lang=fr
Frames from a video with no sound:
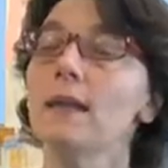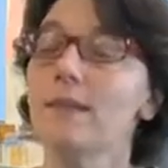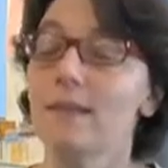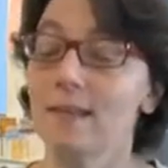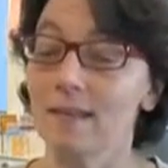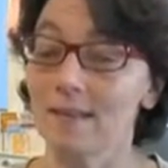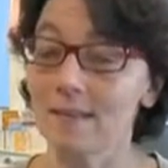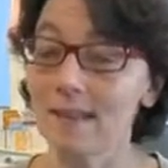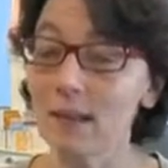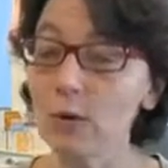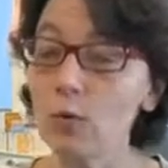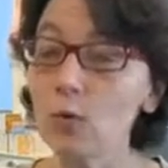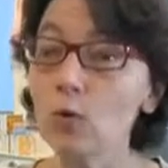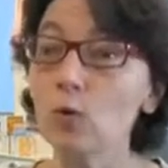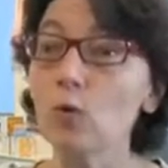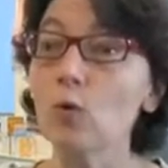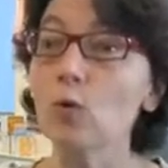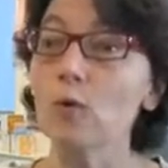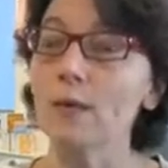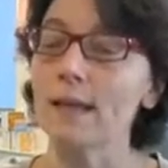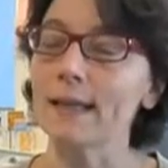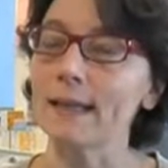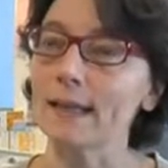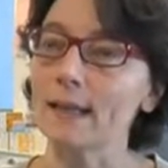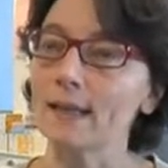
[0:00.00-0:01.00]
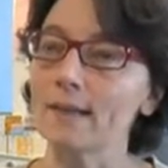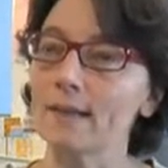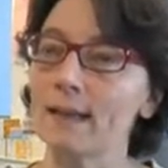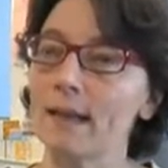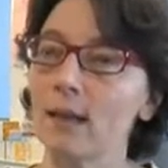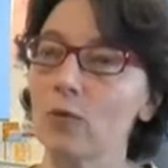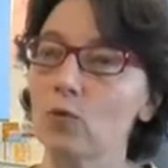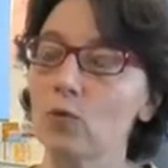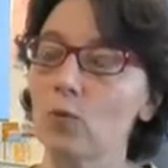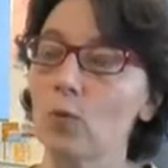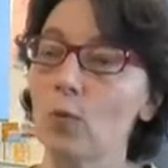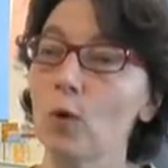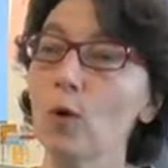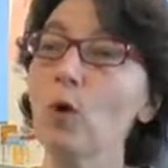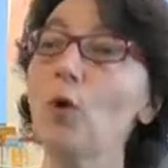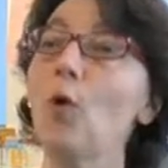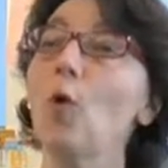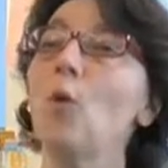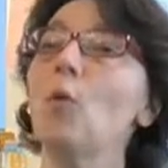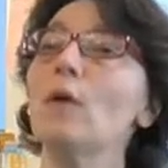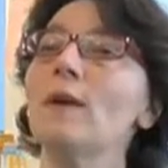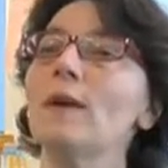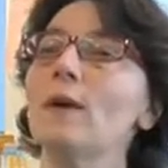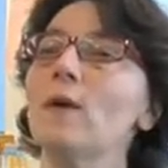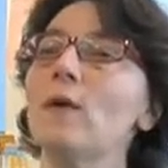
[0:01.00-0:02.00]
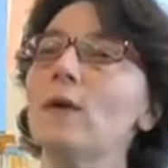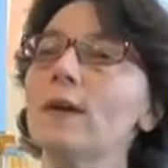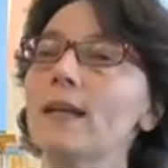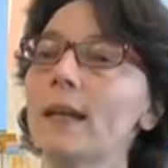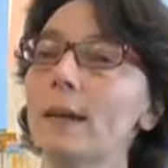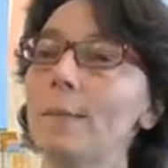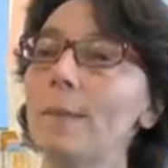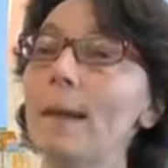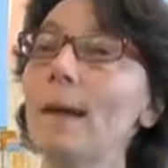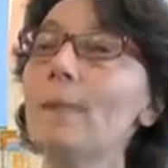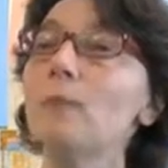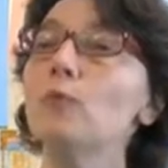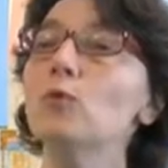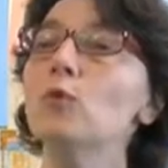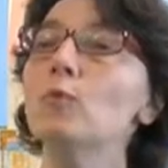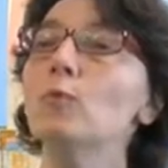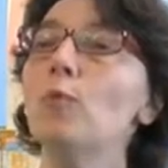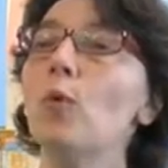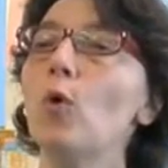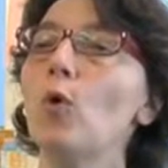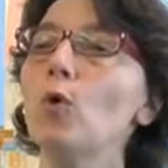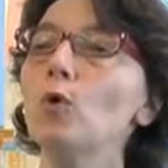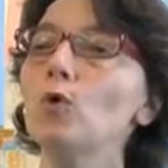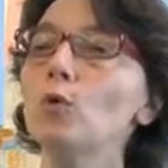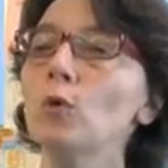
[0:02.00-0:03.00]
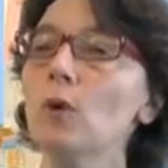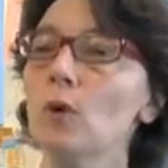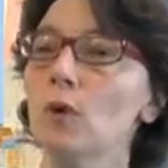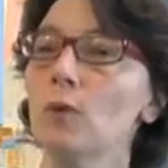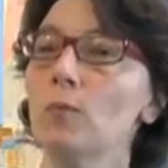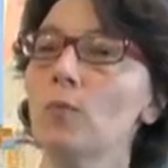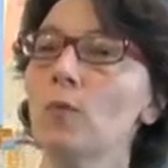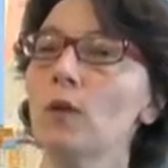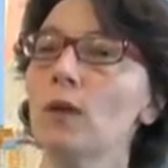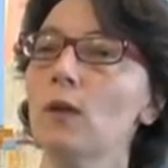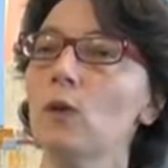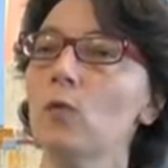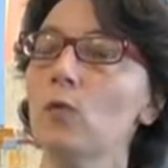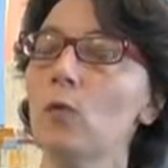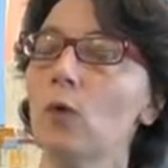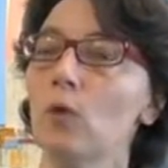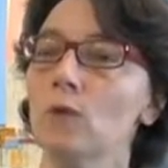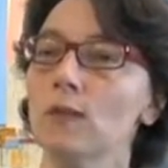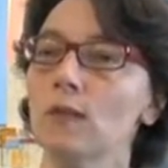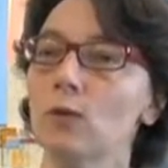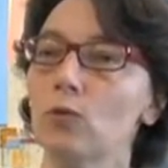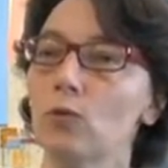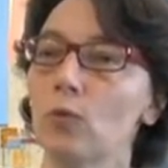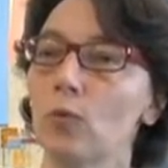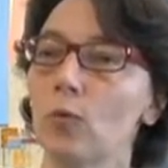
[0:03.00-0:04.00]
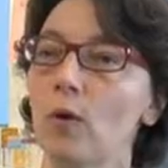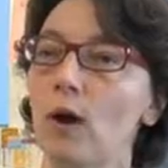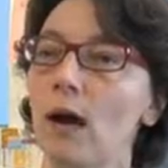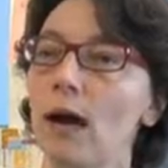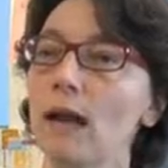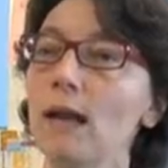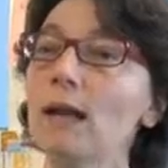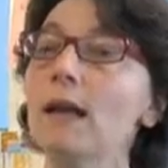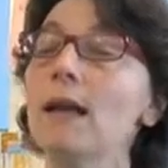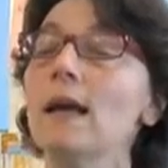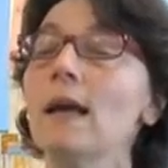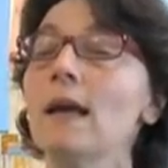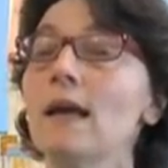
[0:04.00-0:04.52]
Ces cellules qu'on adresse à la tumeur, on les rend capables de produire une molécule antitumorale.